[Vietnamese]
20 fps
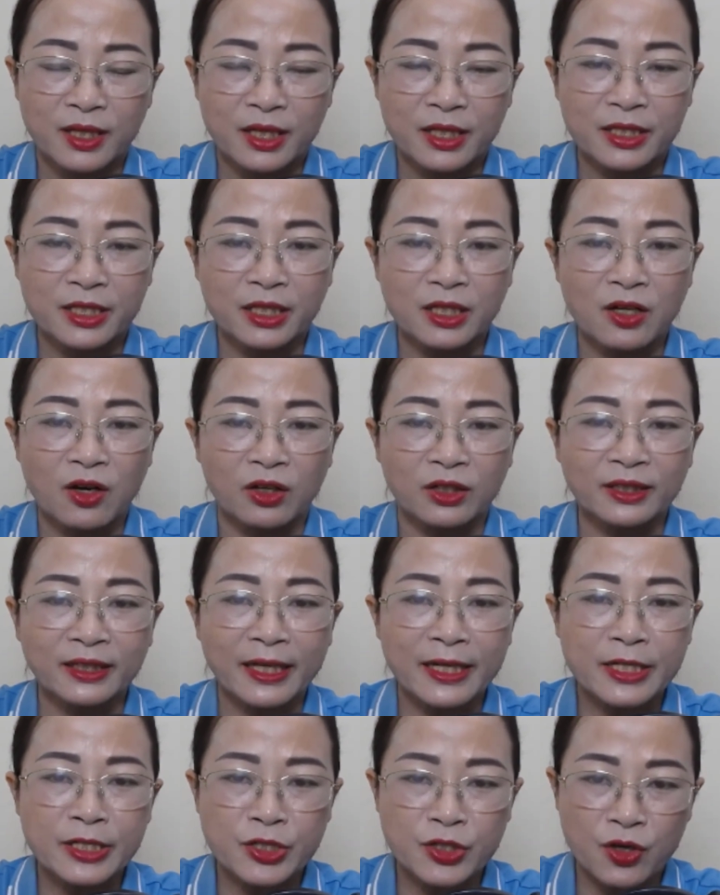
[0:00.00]
những ngón
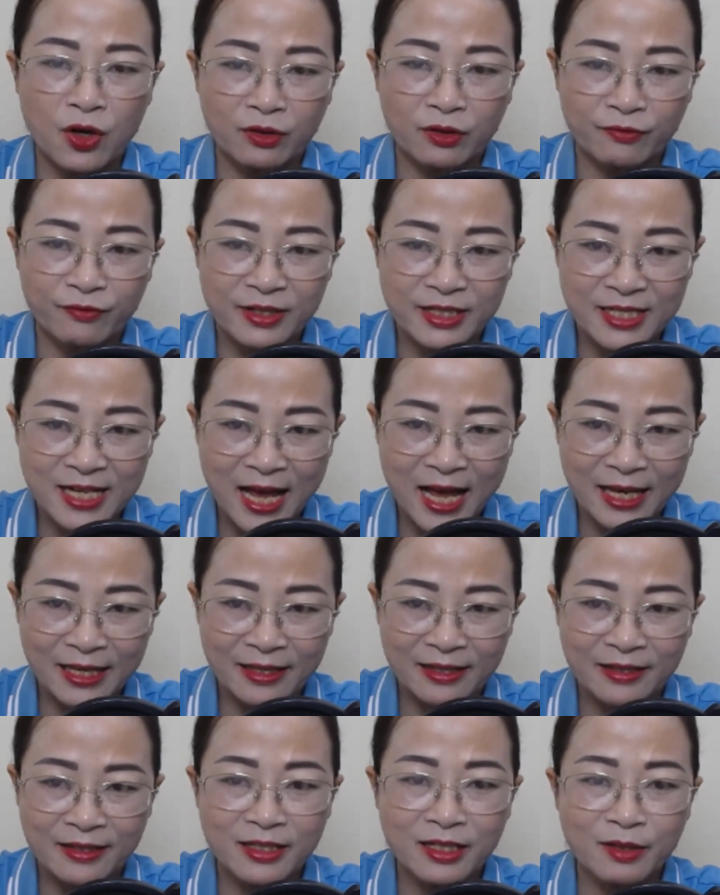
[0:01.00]
tay tròn và
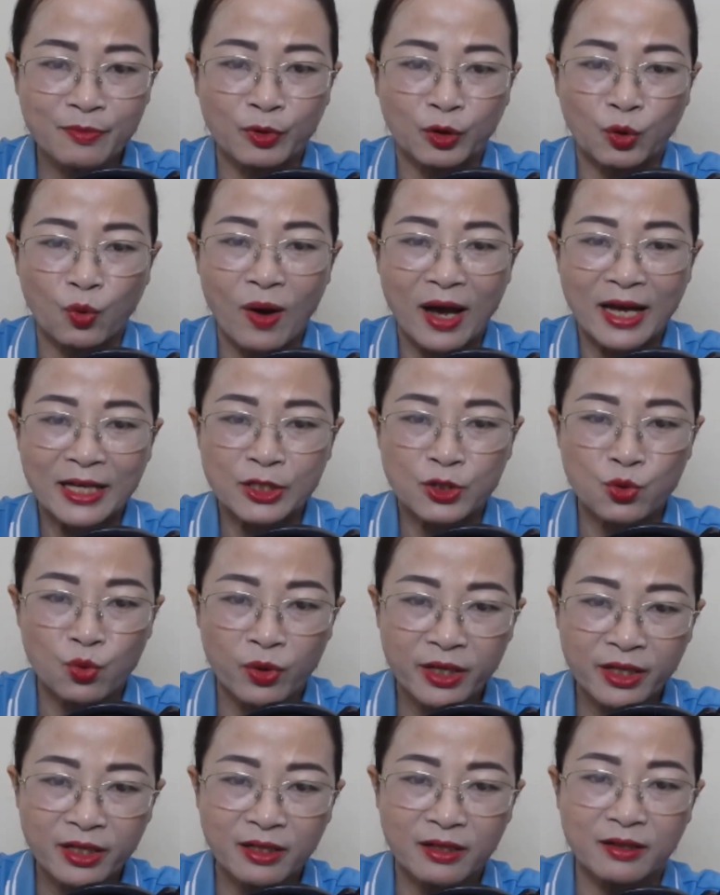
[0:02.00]
dài như một quả
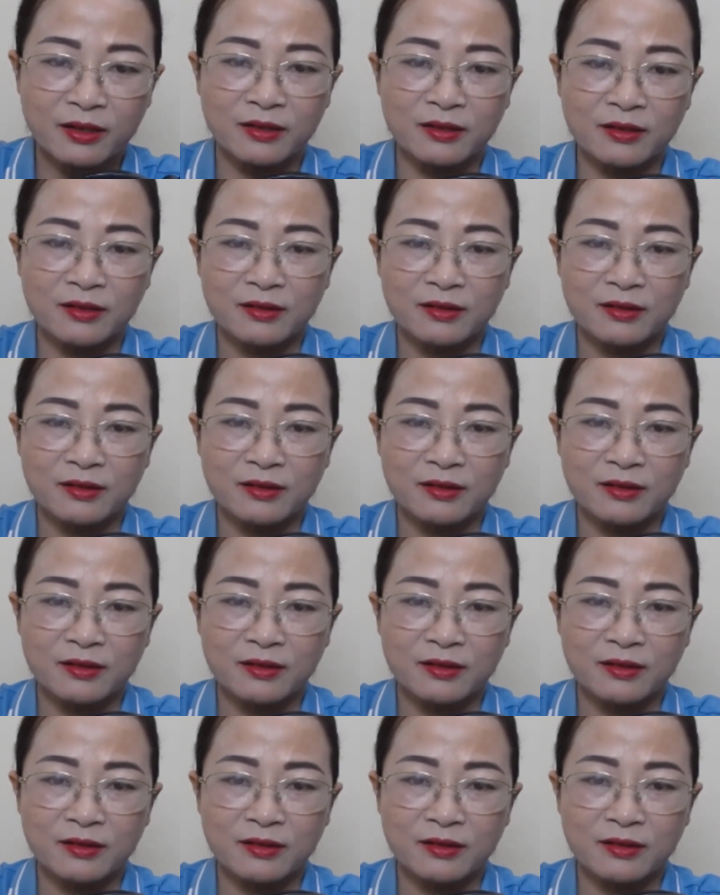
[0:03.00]
chuối ngự.